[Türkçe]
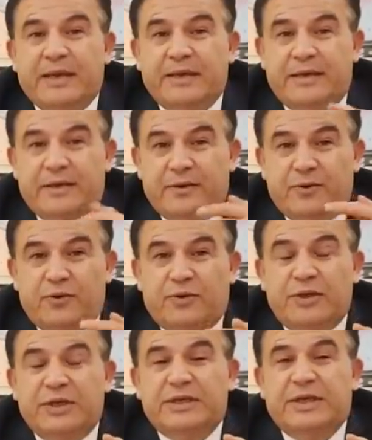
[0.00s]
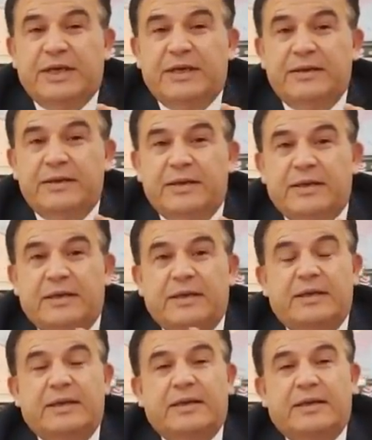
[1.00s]
e, nük, şeyin
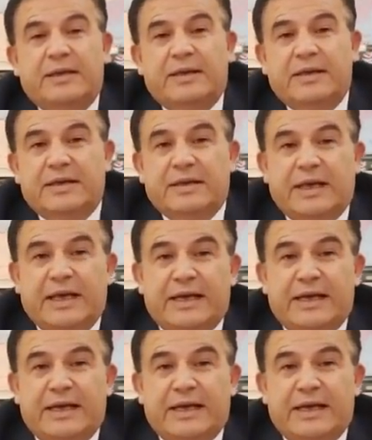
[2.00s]
e,